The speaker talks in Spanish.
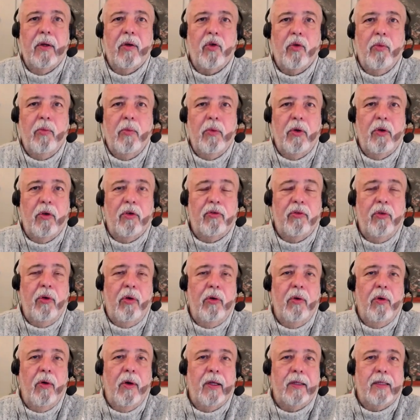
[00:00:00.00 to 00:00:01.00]
como lo
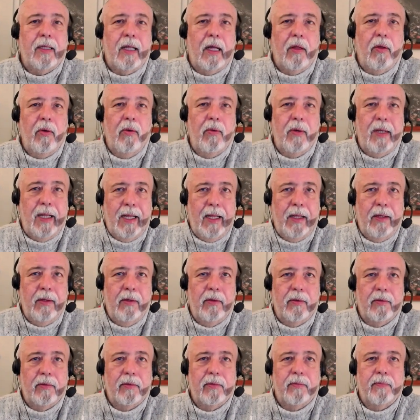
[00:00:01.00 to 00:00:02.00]
son los Estados
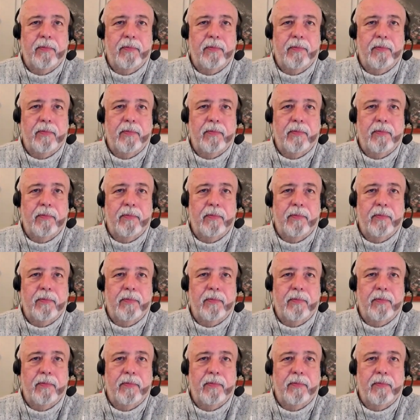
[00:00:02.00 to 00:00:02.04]
Unidos.